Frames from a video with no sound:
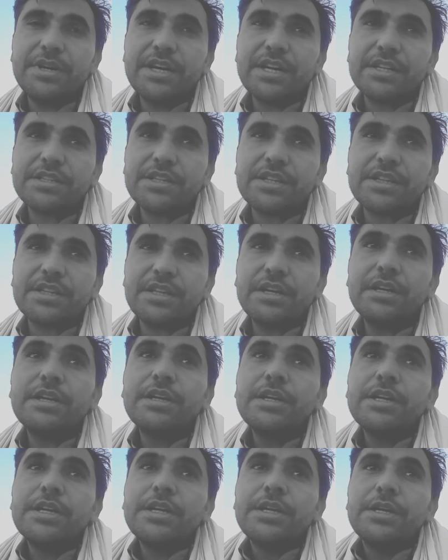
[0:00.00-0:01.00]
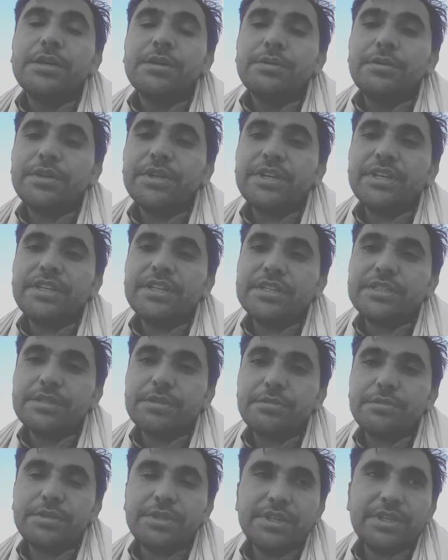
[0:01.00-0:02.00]
में आना चाहते हैं उनके लिए
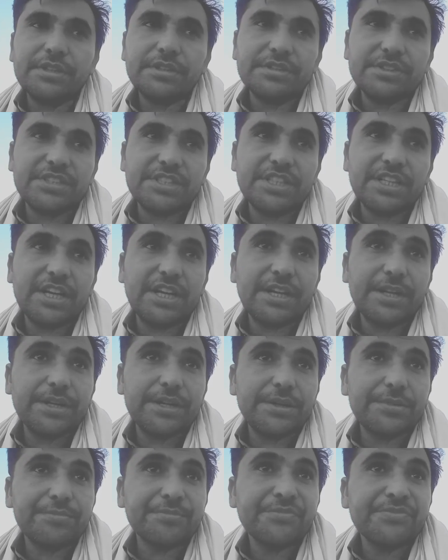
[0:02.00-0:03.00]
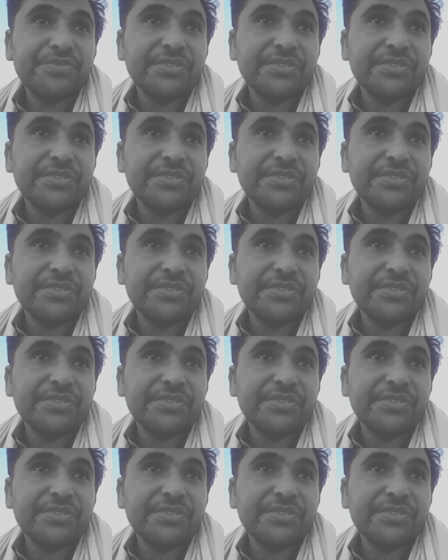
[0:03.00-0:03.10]
ज़रूरी ये है कि